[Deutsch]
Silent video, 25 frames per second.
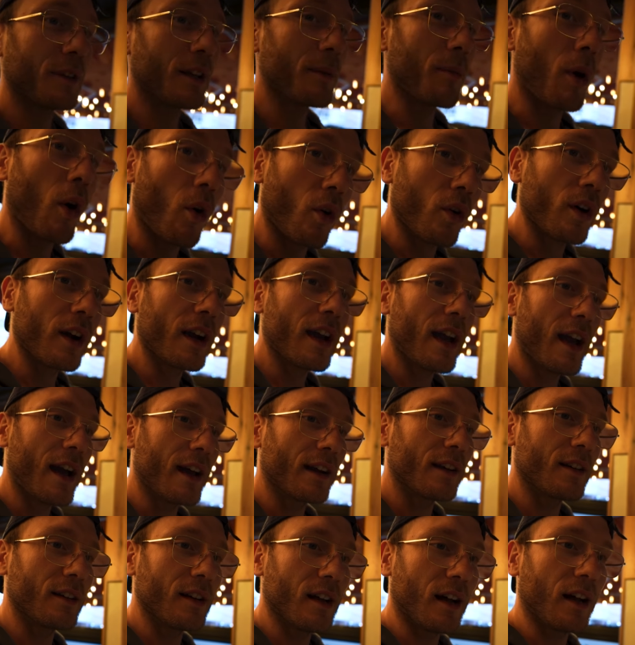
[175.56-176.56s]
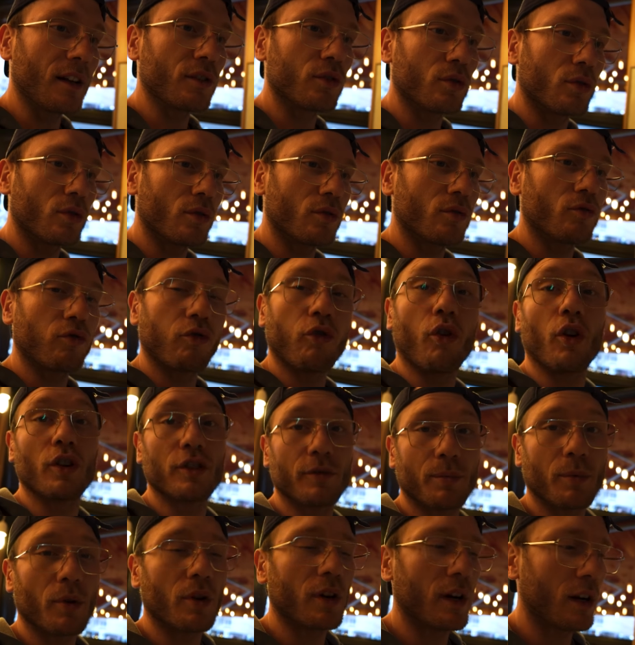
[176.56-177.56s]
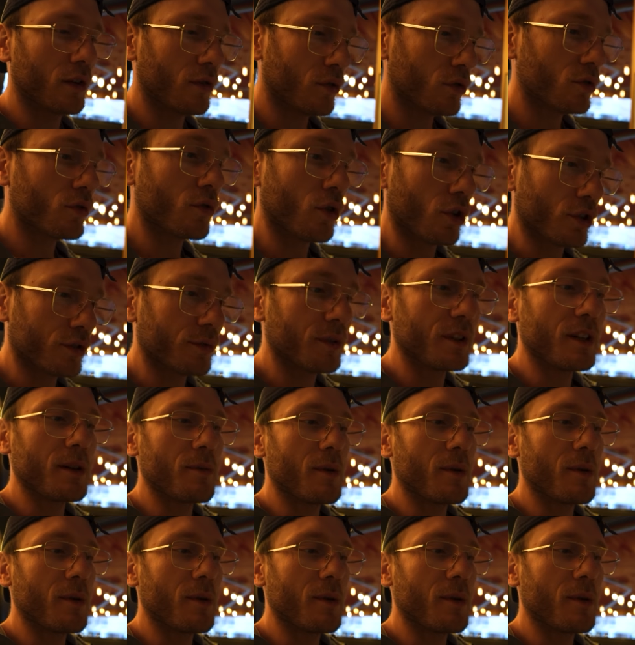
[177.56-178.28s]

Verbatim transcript: mich immer ungern also vorspoilern und guck's mir